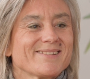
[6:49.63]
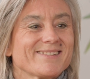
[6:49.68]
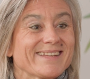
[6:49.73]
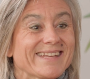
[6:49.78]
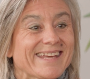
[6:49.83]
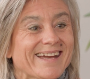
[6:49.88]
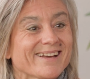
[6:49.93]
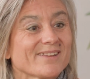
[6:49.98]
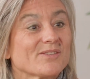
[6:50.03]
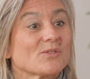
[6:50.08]

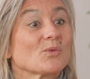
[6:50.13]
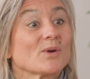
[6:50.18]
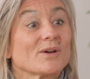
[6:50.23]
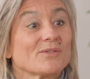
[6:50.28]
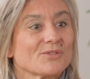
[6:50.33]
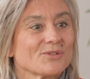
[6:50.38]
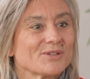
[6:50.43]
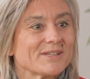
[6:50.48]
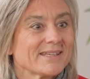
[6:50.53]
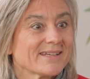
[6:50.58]
générations à
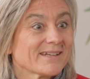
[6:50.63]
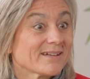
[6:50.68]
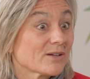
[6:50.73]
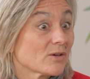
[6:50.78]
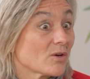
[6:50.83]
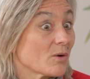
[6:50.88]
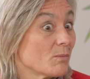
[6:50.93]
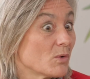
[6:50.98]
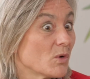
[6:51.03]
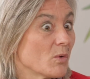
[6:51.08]
venir,
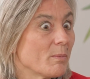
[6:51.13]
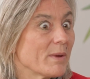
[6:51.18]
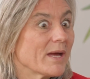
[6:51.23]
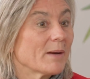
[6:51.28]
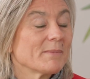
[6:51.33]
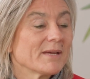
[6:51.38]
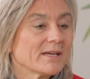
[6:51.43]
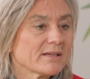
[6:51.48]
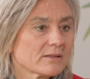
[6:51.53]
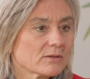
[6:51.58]
comme le
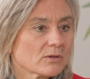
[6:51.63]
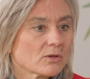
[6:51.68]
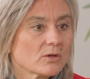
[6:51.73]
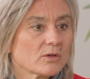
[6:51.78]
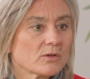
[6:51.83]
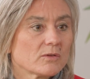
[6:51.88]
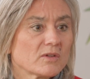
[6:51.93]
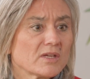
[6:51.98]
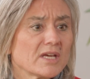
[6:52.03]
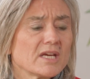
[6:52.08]
permet un
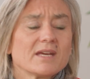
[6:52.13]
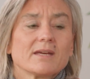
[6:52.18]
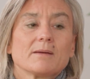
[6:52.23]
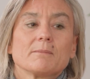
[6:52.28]
trust.